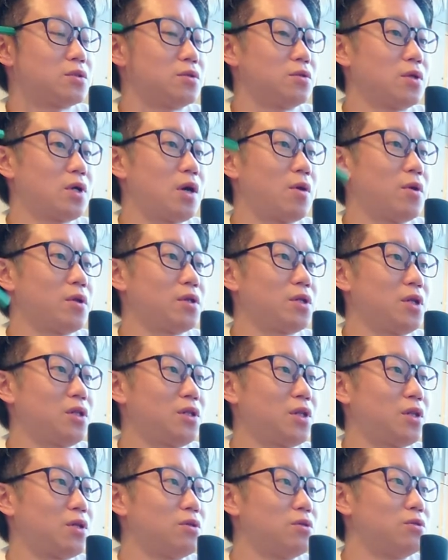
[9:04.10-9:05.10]
なんかその変わっ
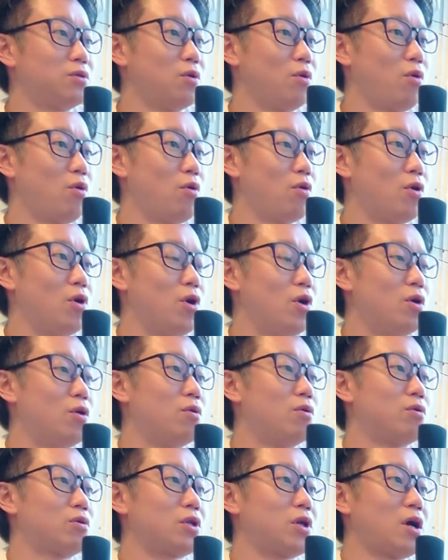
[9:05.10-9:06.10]
たっていうのを、
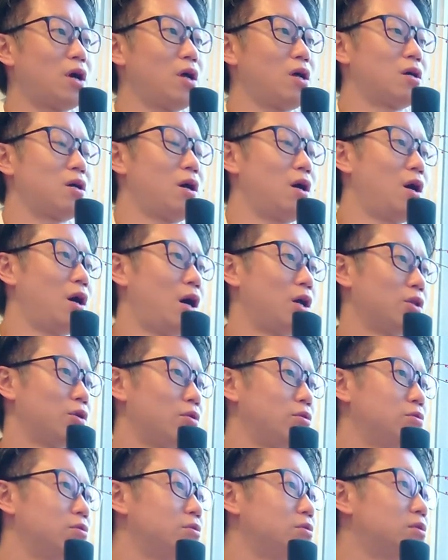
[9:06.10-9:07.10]
お互いが、あ
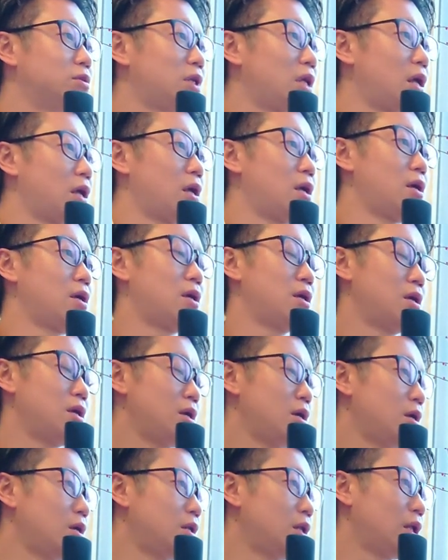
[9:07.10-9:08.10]
の、受け
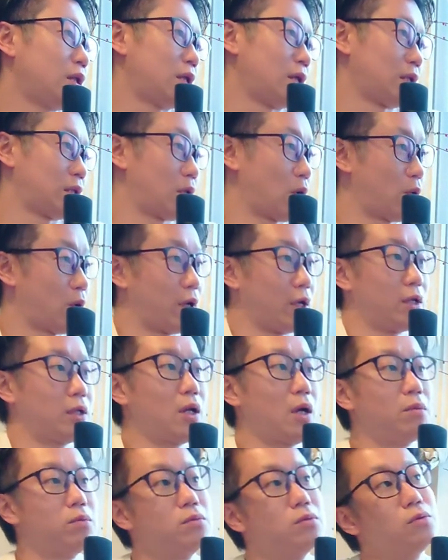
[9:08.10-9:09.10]
入れていった方がいい。
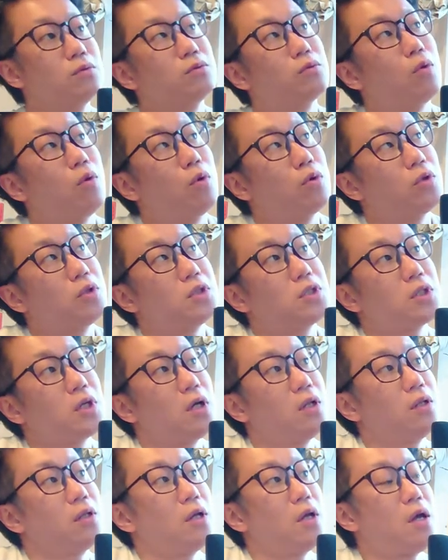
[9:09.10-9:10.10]
多分、この時
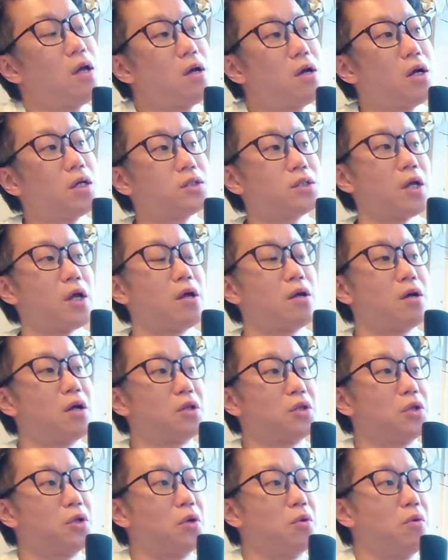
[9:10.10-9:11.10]
間で変化した変
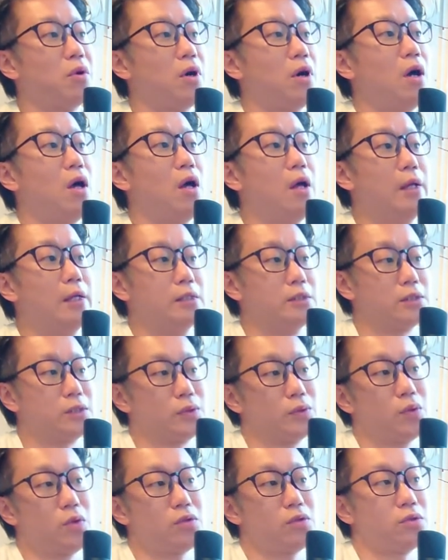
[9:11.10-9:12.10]
化っていうのは、
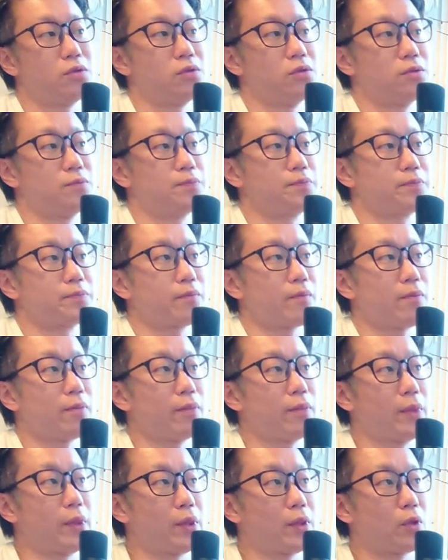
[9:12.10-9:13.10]
すごく
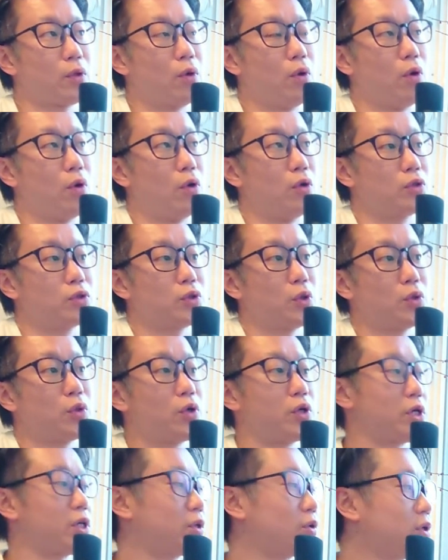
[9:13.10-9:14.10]
うんと、そ
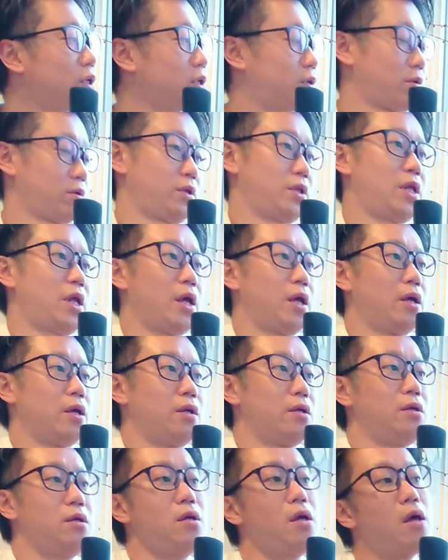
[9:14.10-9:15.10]
の人にとっ
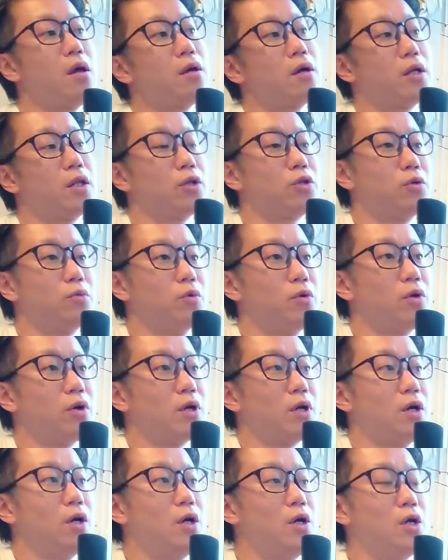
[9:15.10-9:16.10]
ていい変化だと思う
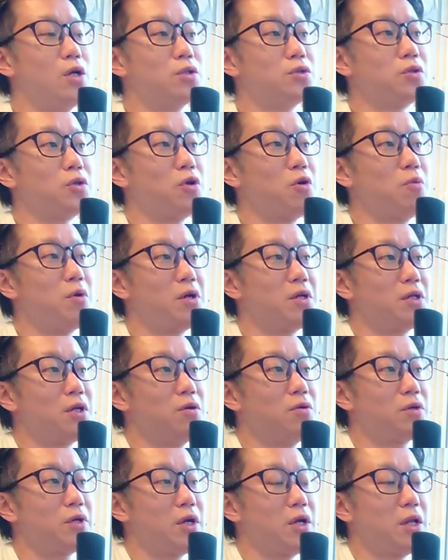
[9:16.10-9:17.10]
から、それを周り
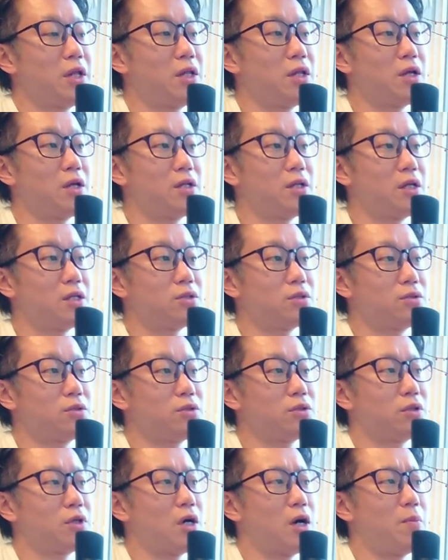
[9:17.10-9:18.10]
が受け入れないで、そ
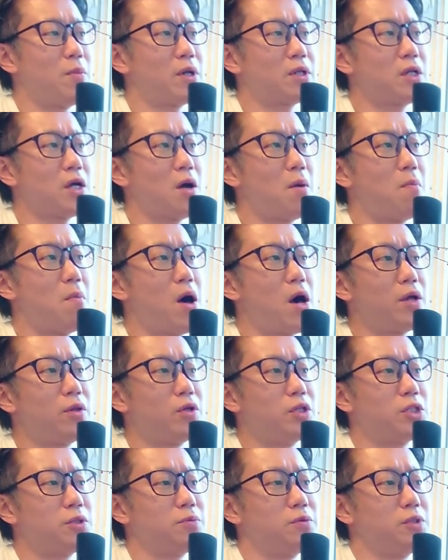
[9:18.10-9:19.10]
の人がまた前
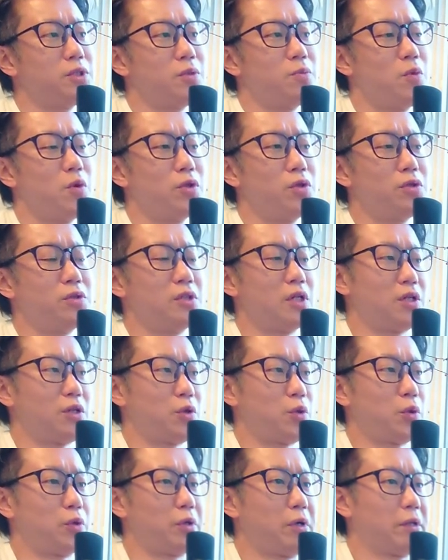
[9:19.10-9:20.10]
の自分に戻るなん
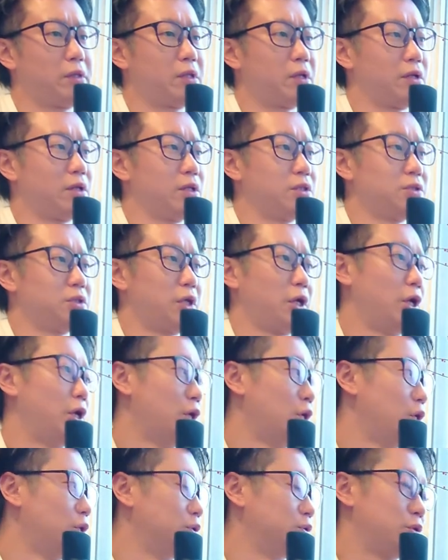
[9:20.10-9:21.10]
ていうことがあったらですね、
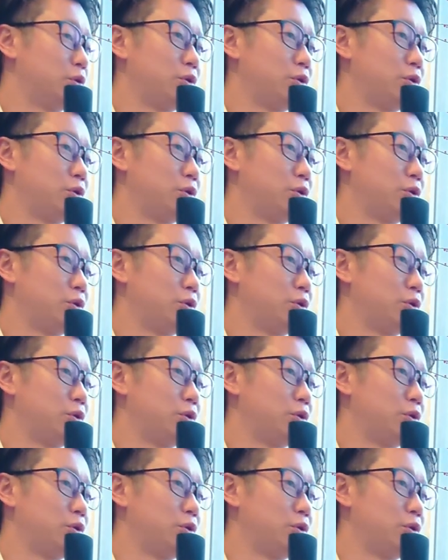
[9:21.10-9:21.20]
